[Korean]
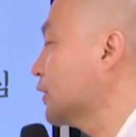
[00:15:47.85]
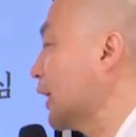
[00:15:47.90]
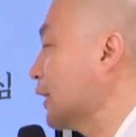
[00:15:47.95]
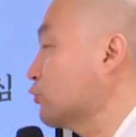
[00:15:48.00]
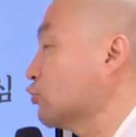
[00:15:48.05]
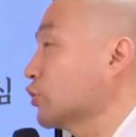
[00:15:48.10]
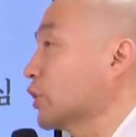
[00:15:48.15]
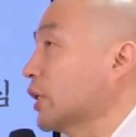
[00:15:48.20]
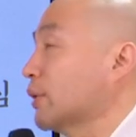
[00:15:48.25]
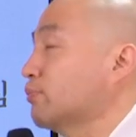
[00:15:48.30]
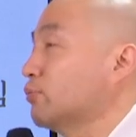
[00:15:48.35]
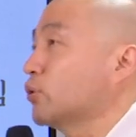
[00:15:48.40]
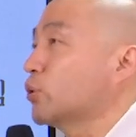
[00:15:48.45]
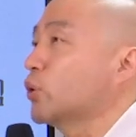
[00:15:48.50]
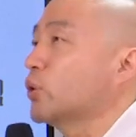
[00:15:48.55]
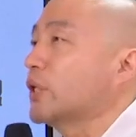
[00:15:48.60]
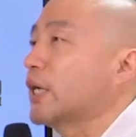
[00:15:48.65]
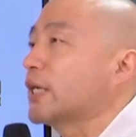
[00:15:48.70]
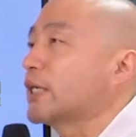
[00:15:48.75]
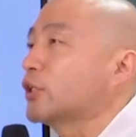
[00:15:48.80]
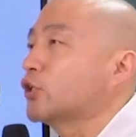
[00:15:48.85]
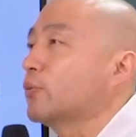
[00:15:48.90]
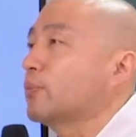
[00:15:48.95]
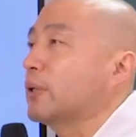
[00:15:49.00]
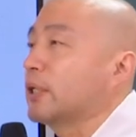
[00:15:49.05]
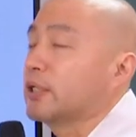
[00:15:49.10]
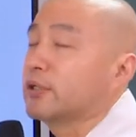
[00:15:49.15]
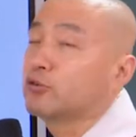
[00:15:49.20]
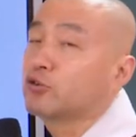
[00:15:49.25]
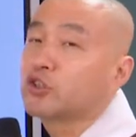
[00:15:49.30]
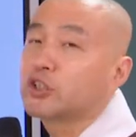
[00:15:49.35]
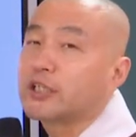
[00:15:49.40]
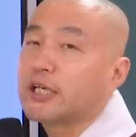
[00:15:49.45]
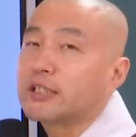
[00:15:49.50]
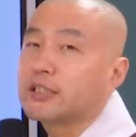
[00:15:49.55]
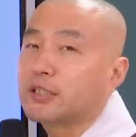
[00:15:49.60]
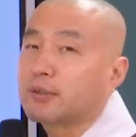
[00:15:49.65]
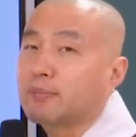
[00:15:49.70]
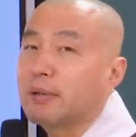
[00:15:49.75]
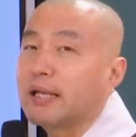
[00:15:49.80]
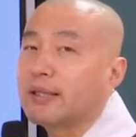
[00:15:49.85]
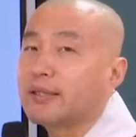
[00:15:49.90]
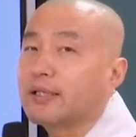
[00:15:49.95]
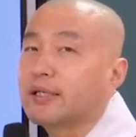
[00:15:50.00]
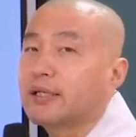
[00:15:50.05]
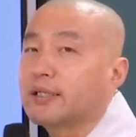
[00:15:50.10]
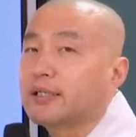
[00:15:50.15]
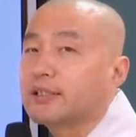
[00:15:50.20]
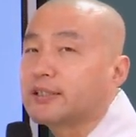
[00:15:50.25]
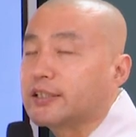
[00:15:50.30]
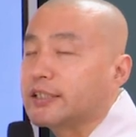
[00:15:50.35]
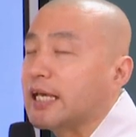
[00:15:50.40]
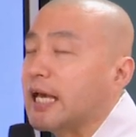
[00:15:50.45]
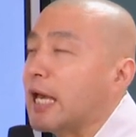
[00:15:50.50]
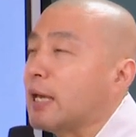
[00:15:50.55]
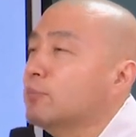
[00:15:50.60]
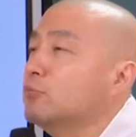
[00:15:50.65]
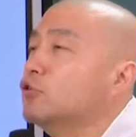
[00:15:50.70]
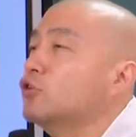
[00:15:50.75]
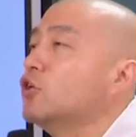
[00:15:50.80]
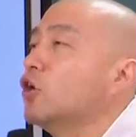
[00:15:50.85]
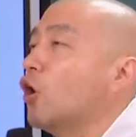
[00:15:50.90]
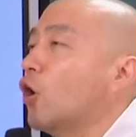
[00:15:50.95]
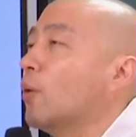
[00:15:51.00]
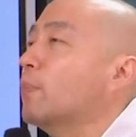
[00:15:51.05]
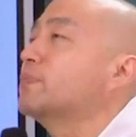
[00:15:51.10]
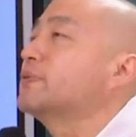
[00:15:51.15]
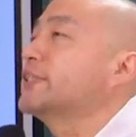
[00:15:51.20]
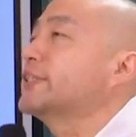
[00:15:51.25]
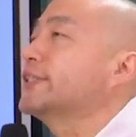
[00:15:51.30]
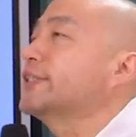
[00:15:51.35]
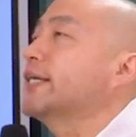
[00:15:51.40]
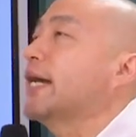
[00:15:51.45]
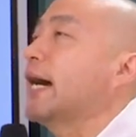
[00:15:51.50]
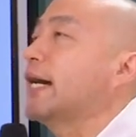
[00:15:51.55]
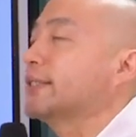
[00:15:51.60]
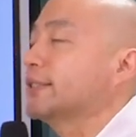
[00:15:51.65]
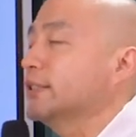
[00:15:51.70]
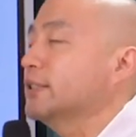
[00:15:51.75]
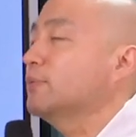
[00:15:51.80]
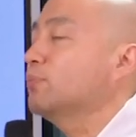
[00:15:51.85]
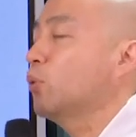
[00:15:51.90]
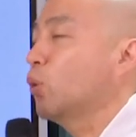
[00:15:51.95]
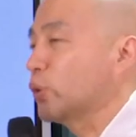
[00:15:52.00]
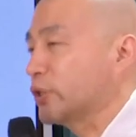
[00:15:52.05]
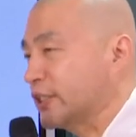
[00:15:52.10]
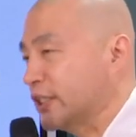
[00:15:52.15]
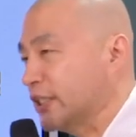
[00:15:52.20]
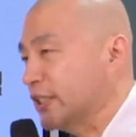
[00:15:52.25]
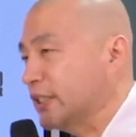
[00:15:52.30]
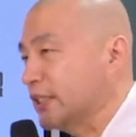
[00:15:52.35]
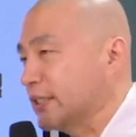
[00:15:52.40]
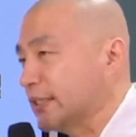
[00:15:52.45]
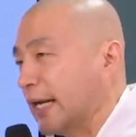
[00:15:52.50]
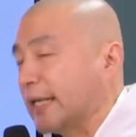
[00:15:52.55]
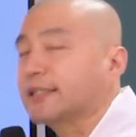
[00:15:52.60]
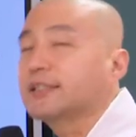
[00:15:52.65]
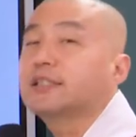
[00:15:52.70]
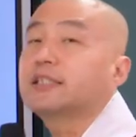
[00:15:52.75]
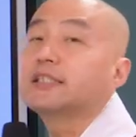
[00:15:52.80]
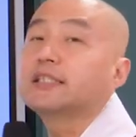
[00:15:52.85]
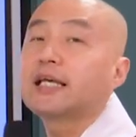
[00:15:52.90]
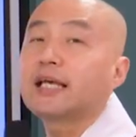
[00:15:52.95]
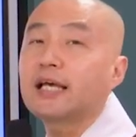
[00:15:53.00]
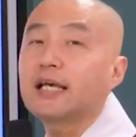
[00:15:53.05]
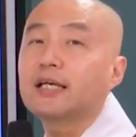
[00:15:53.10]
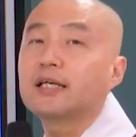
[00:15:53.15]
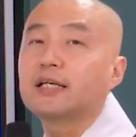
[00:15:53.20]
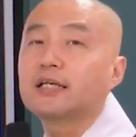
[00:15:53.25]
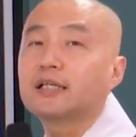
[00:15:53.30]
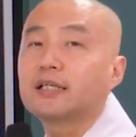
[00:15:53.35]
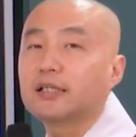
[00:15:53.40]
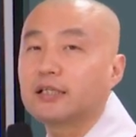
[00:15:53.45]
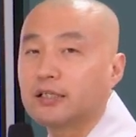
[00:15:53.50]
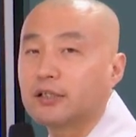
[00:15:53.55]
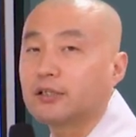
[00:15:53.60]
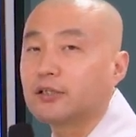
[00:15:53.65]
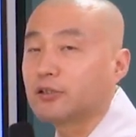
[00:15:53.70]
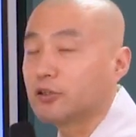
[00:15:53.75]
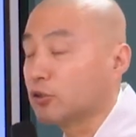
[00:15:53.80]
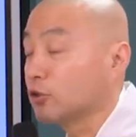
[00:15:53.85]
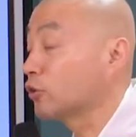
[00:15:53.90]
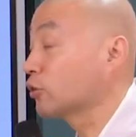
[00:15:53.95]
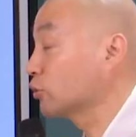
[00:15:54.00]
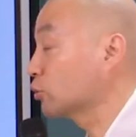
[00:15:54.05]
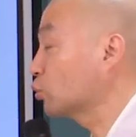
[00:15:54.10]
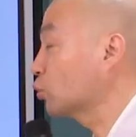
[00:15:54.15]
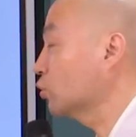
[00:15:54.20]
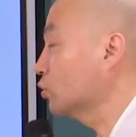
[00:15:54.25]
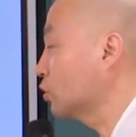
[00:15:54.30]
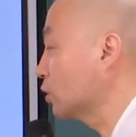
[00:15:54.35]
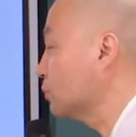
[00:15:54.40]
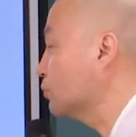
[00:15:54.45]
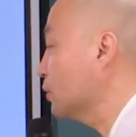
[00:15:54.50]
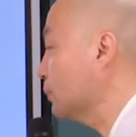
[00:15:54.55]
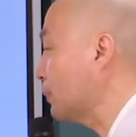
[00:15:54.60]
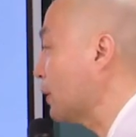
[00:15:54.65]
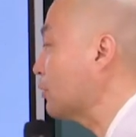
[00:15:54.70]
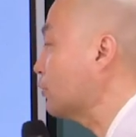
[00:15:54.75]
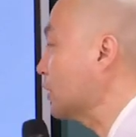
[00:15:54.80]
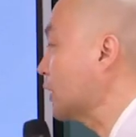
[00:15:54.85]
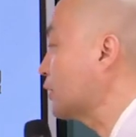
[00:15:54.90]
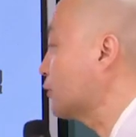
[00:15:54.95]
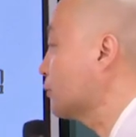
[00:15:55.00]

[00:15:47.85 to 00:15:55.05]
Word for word: 나중에 불교대학에서 배우시겠지만 재물 없이 하는 보시라는 이제 아, 이런 것도 여러분들 배우게 될